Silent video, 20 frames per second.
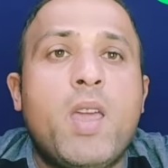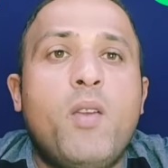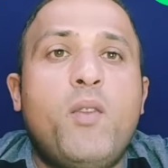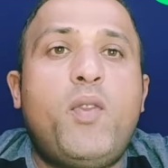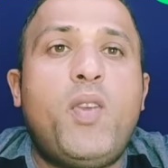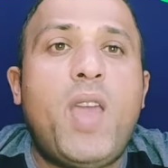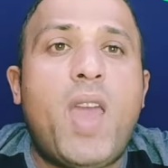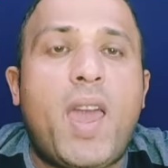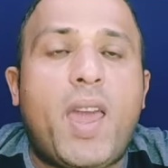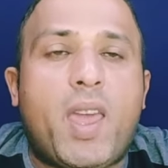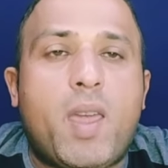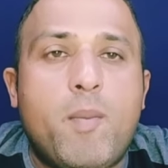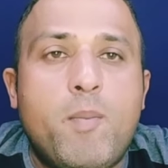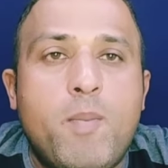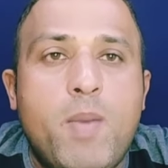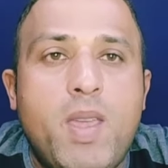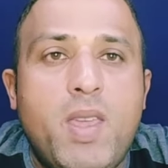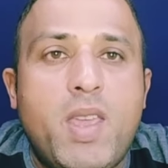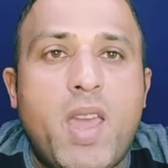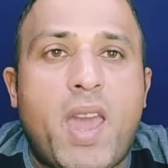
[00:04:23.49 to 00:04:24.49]
فيها
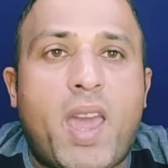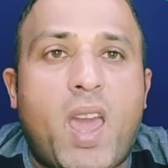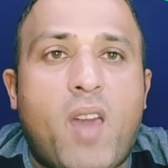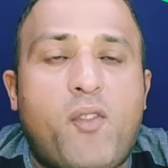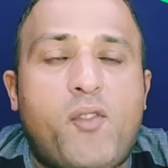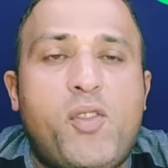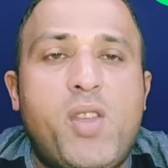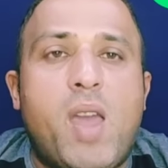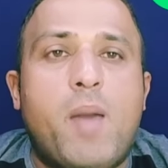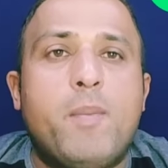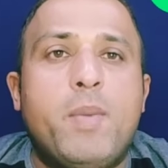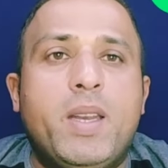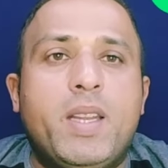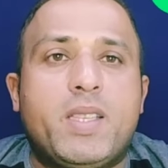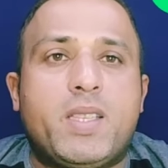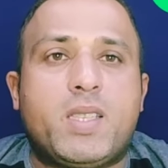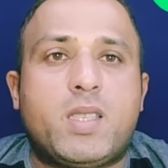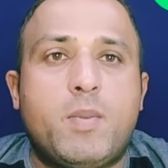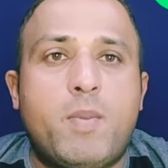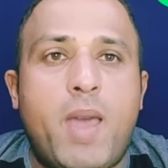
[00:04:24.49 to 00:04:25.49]
كمية كافية من
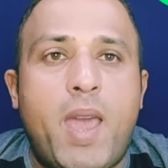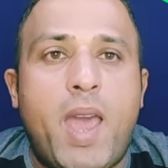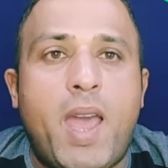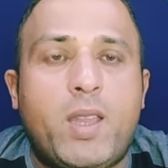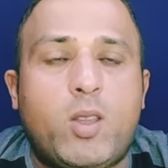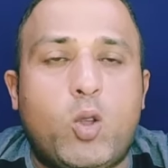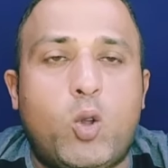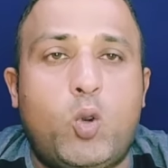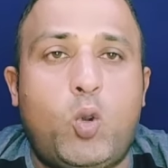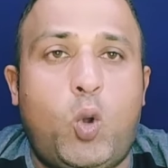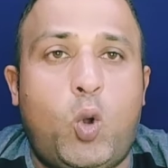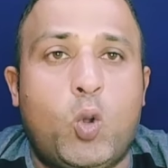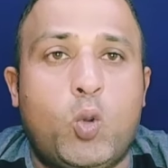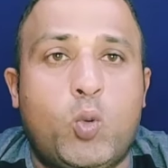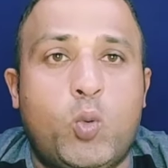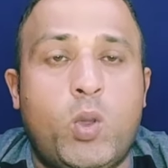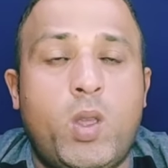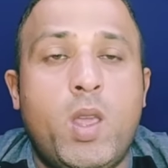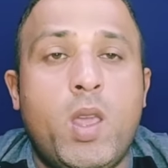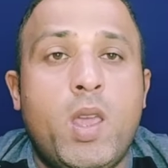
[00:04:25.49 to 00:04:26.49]
السماد
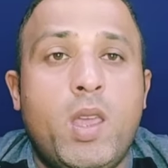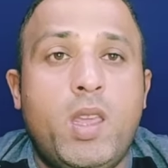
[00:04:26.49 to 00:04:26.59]
العضوي